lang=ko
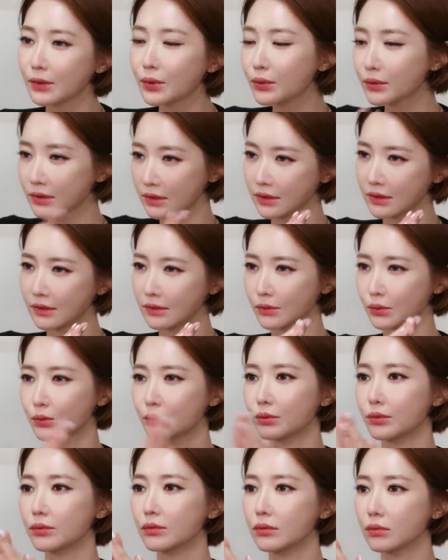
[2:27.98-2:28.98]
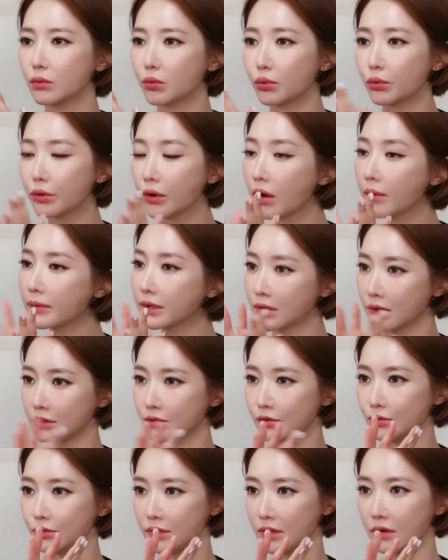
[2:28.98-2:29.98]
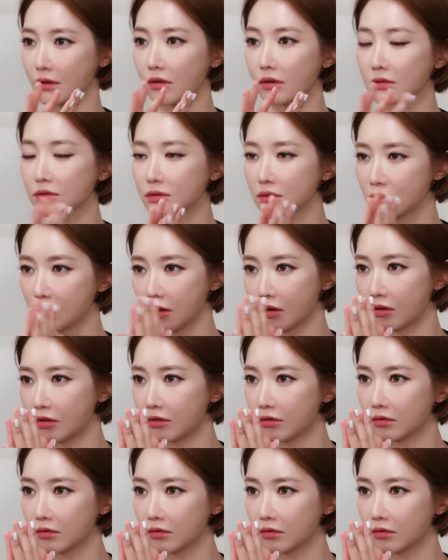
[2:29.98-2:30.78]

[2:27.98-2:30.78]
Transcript: 손은 또 오염이 될 수도 있거든요.